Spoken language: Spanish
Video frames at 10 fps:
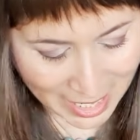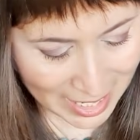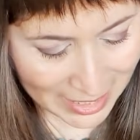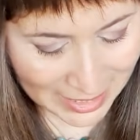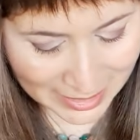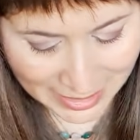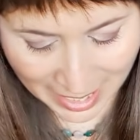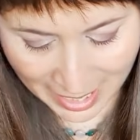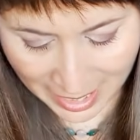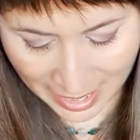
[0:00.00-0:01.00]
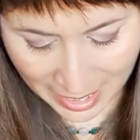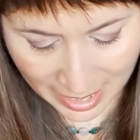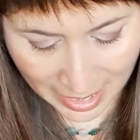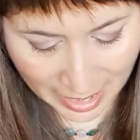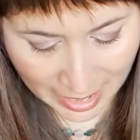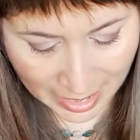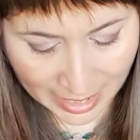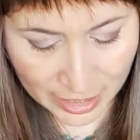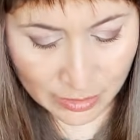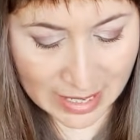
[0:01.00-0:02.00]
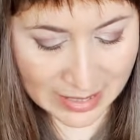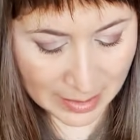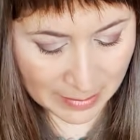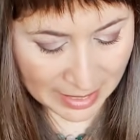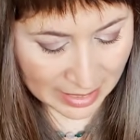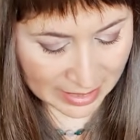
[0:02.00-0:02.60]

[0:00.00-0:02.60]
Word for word: Así es que ah, es una semana,